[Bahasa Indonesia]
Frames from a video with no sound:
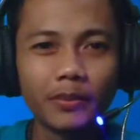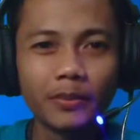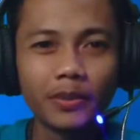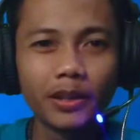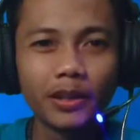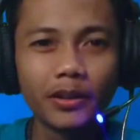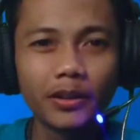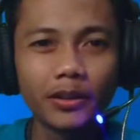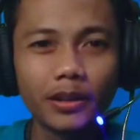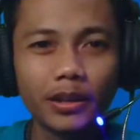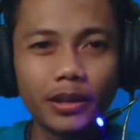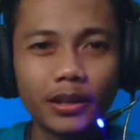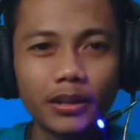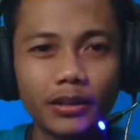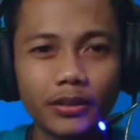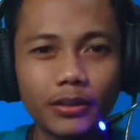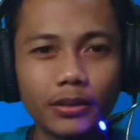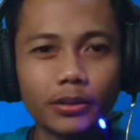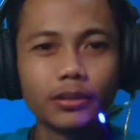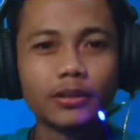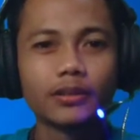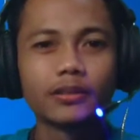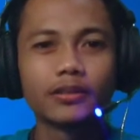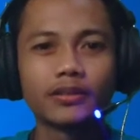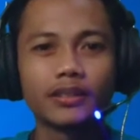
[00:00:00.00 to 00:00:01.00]

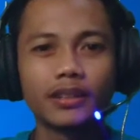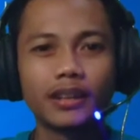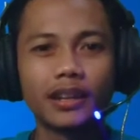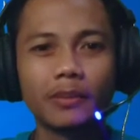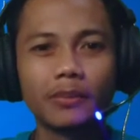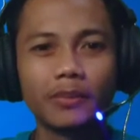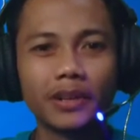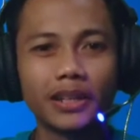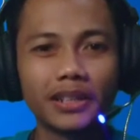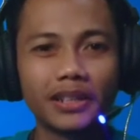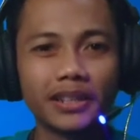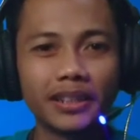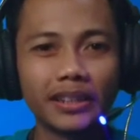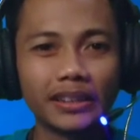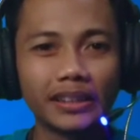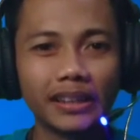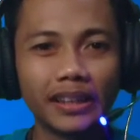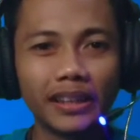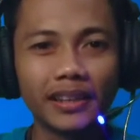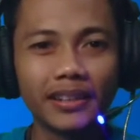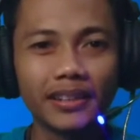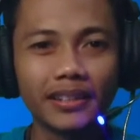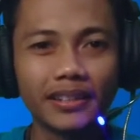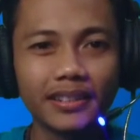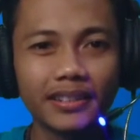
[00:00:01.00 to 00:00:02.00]
wabarakatuh Selamat
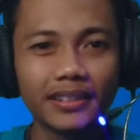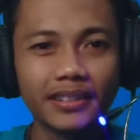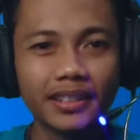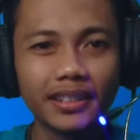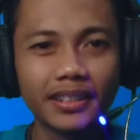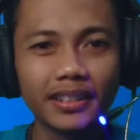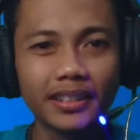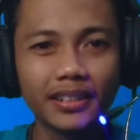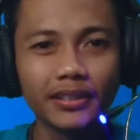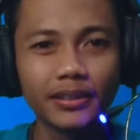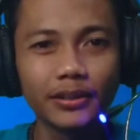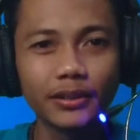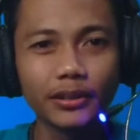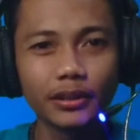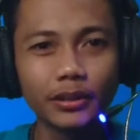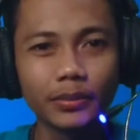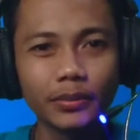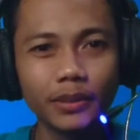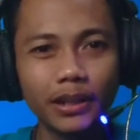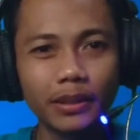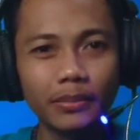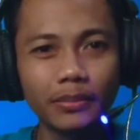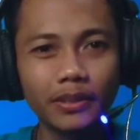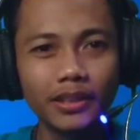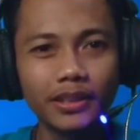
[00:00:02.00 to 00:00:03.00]
datang di channel
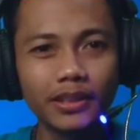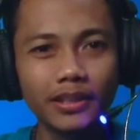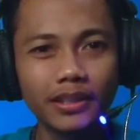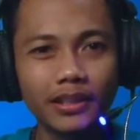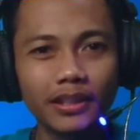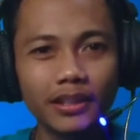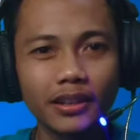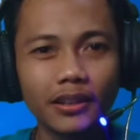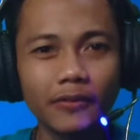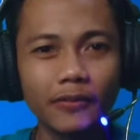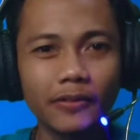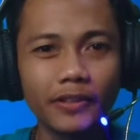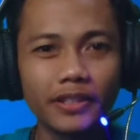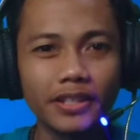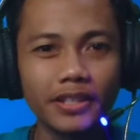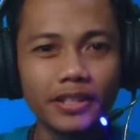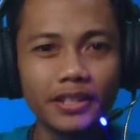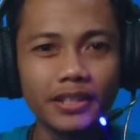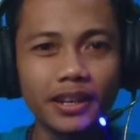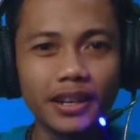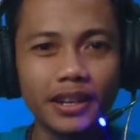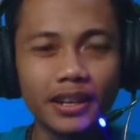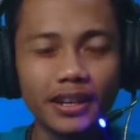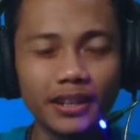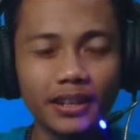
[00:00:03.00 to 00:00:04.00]
youtube Ahmad Zaki
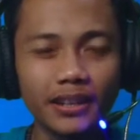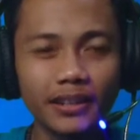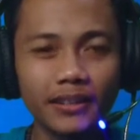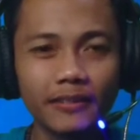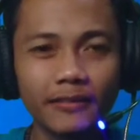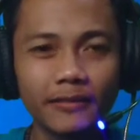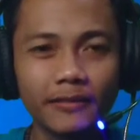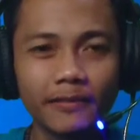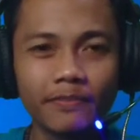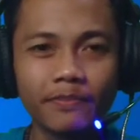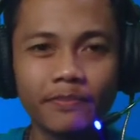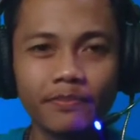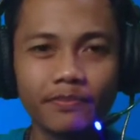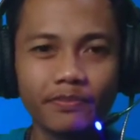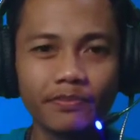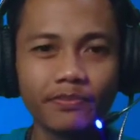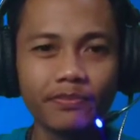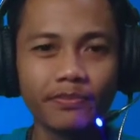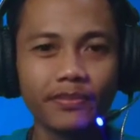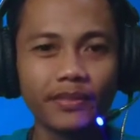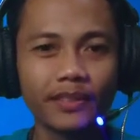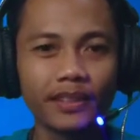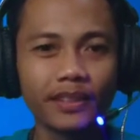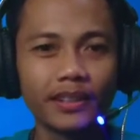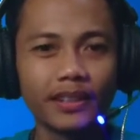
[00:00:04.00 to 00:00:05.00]
Official
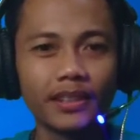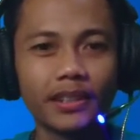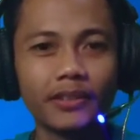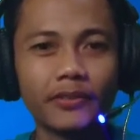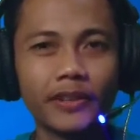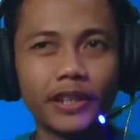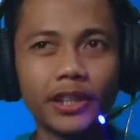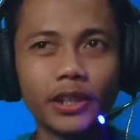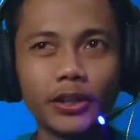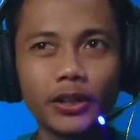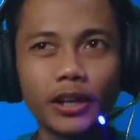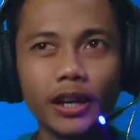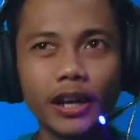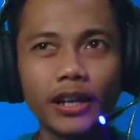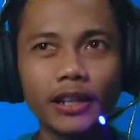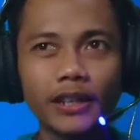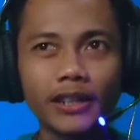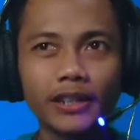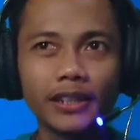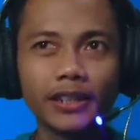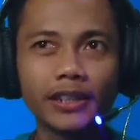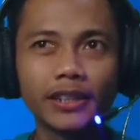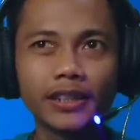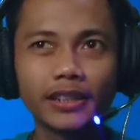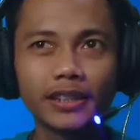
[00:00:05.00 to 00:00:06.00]
Di video
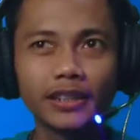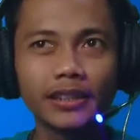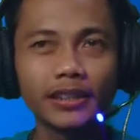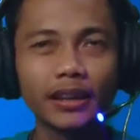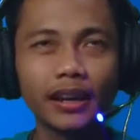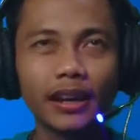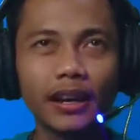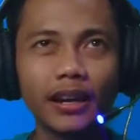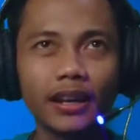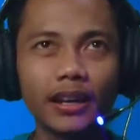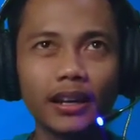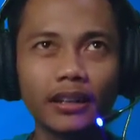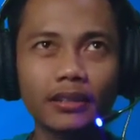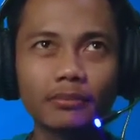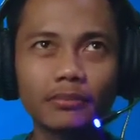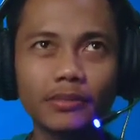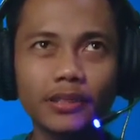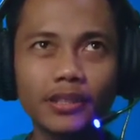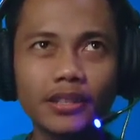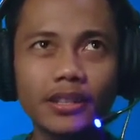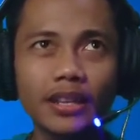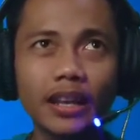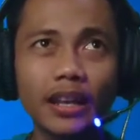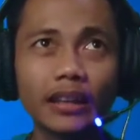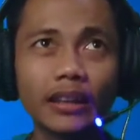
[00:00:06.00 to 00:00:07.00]
kali ini kita akan
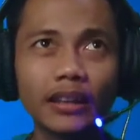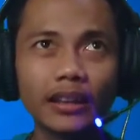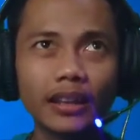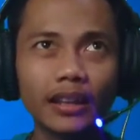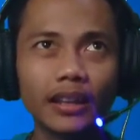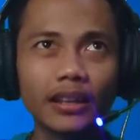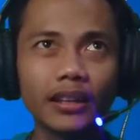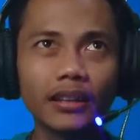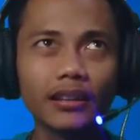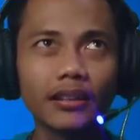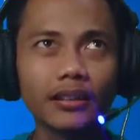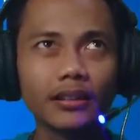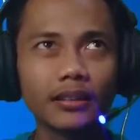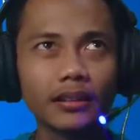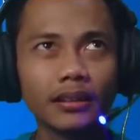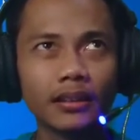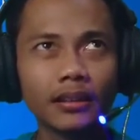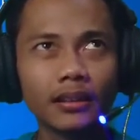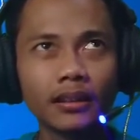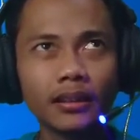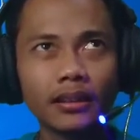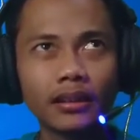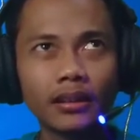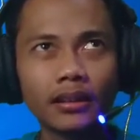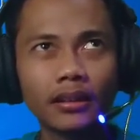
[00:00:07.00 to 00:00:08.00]
men-setting
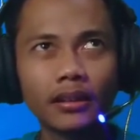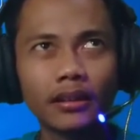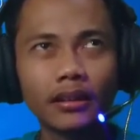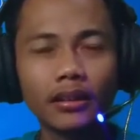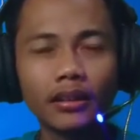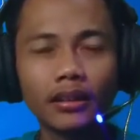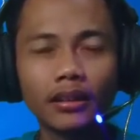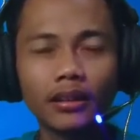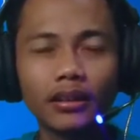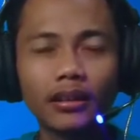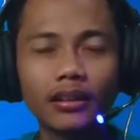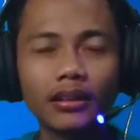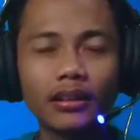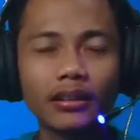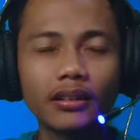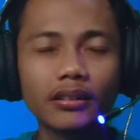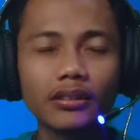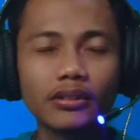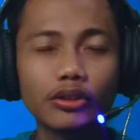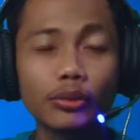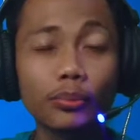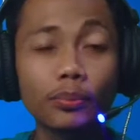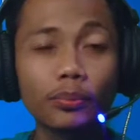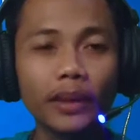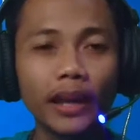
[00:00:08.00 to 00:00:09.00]

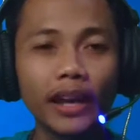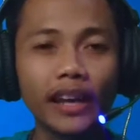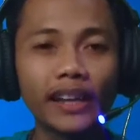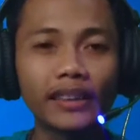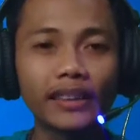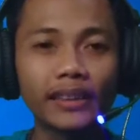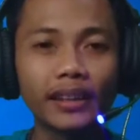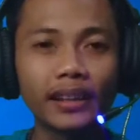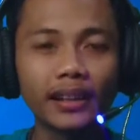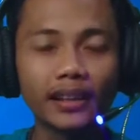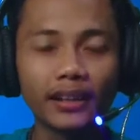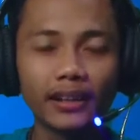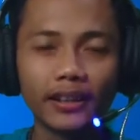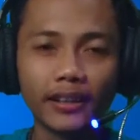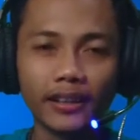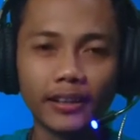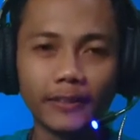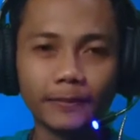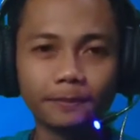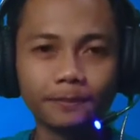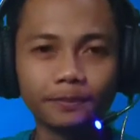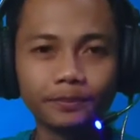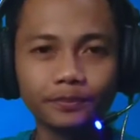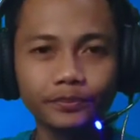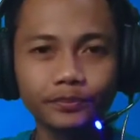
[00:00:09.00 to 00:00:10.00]
uh, subtitle
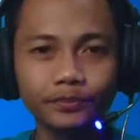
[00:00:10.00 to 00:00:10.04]
ya